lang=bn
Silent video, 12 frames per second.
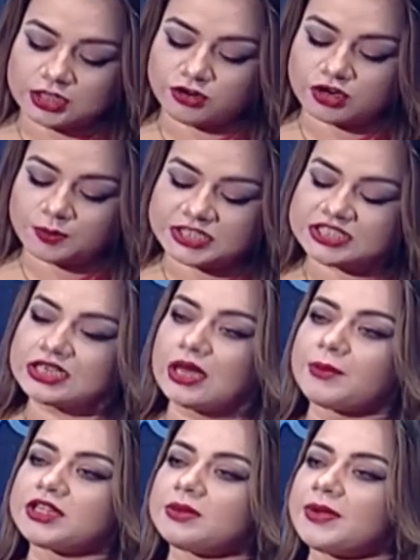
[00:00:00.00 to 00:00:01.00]
এ ধরনের পেশেন্ট
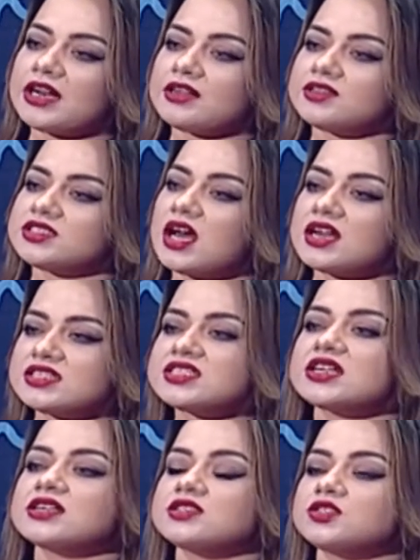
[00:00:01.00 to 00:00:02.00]
আমাদের বাংলাদেশে
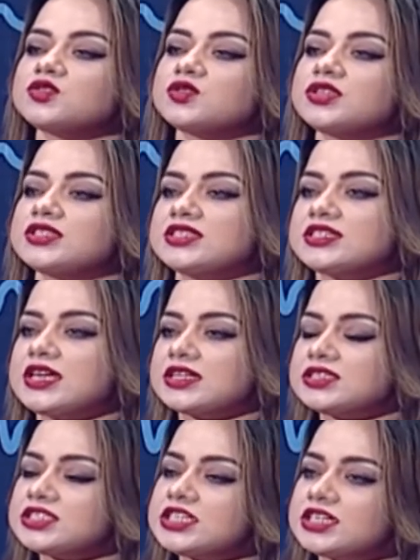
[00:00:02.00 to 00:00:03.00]
আনাচে কানাচে ছড়িয়ে ছিটিয়ে
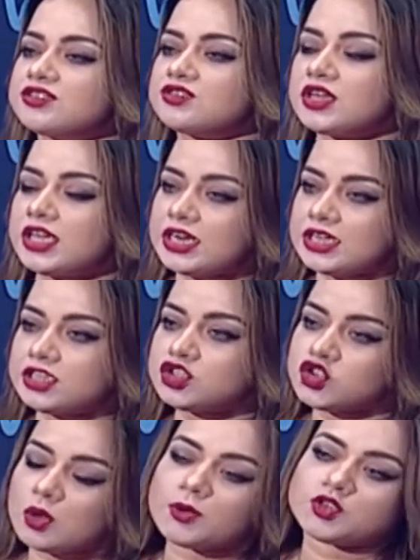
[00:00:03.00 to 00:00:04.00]
আছে সেক্ষেত্রে
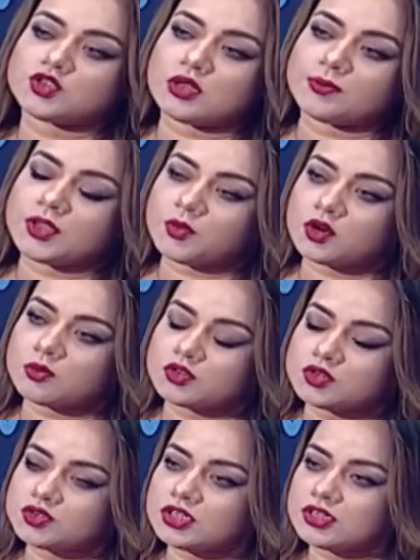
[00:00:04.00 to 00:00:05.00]
এনাদের সবার জন্য আপনার
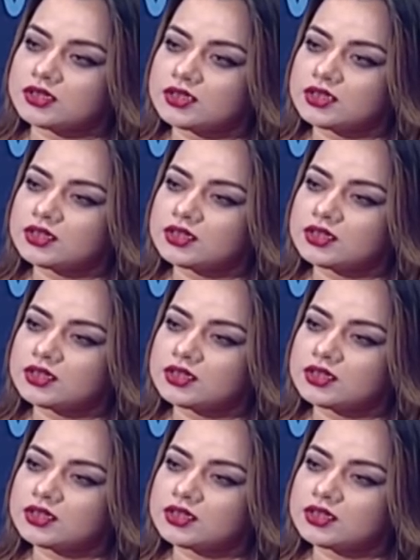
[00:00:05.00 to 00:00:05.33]
পরামর্শ কি